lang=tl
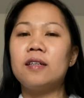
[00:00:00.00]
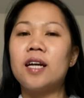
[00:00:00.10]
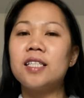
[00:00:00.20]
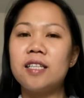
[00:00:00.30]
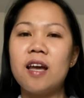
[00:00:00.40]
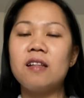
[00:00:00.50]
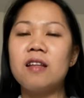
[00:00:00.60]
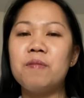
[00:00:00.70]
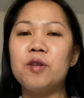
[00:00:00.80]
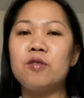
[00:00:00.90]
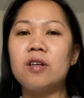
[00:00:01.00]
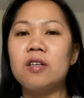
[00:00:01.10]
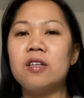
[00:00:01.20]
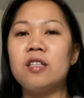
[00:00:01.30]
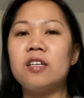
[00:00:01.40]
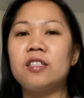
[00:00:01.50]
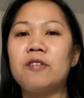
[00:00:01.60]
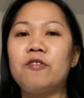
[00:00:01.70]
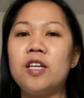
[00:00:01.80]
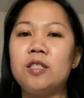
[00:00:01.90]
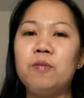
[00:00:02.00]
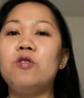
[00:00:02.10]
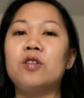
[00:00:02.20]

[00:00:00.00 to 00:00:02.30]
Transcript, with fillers: Kasi ang dami kong nakikita sa Facebook